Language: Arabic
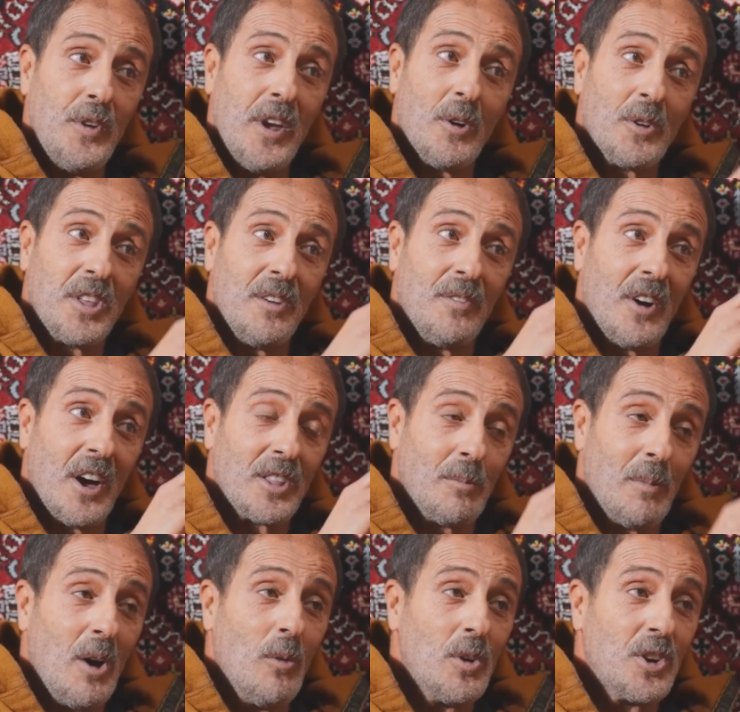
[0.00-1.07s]
يا اختي
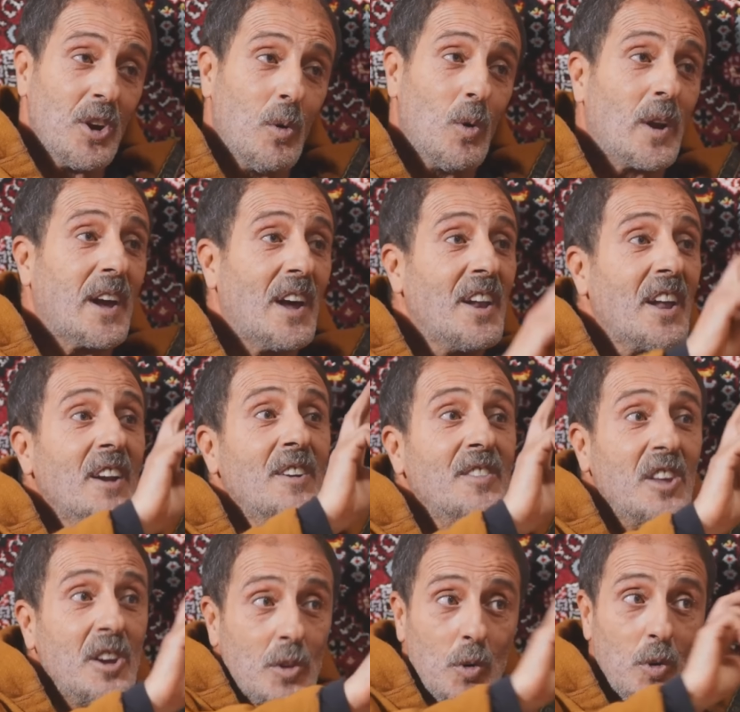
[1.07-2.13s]
فاطمه واش نقول لك انا راه
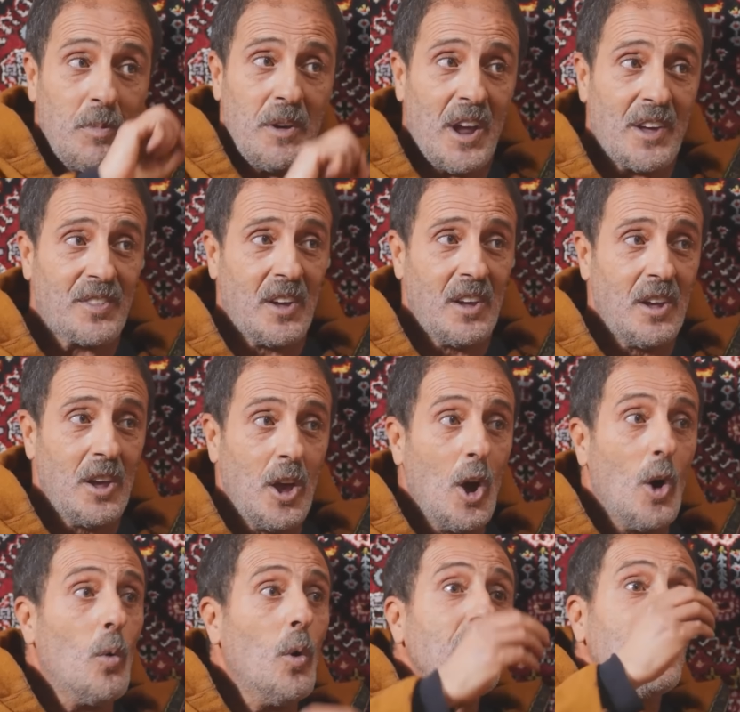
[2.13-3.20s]
عندي زوج بنات
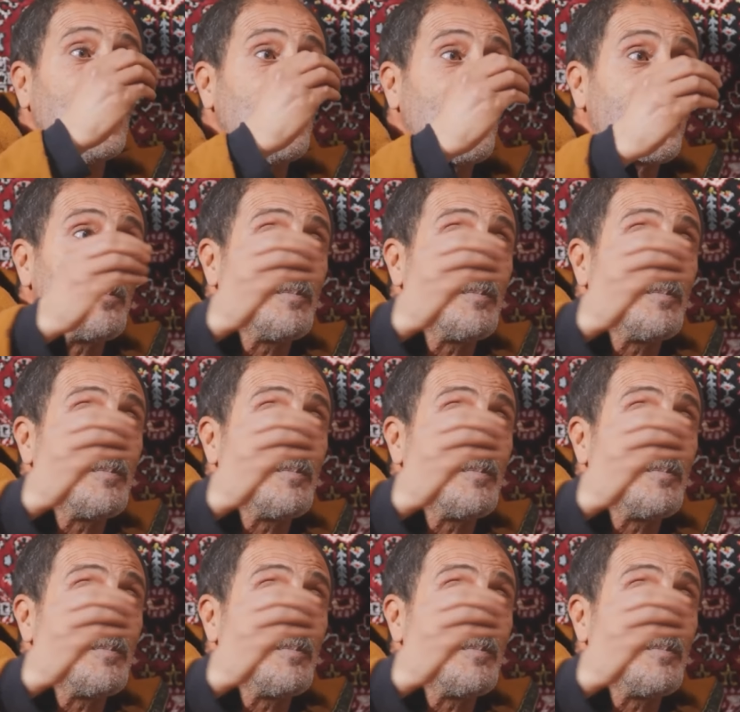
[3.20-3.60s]
وعندي الارض